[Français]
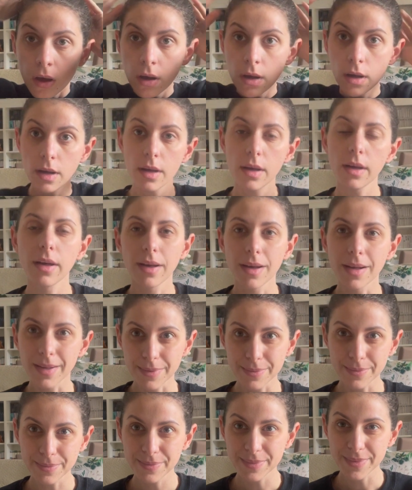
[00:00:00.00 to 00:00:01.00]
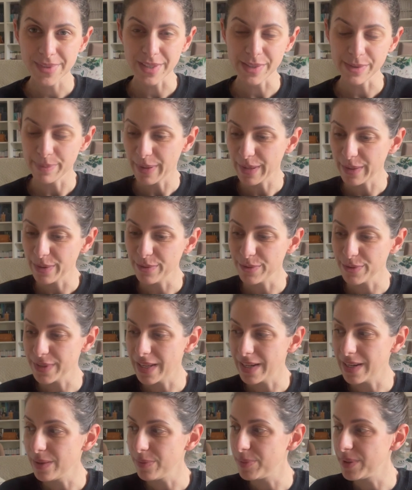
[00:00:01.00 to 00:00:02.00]
Ah, j'espère que vous
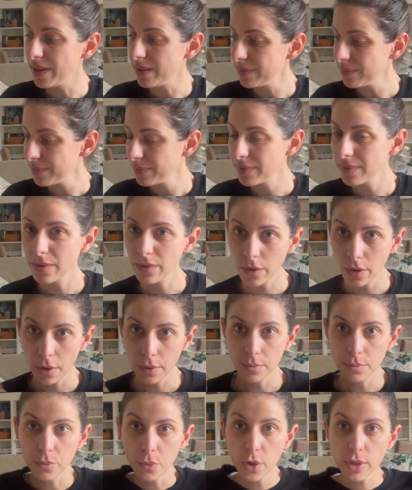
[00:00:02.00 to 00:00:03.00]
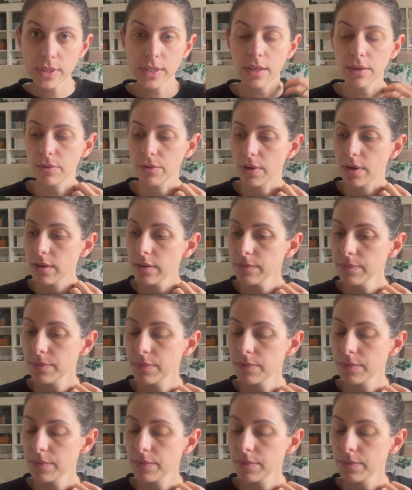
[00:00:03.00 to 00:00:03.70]
allez bien. Moi ça va.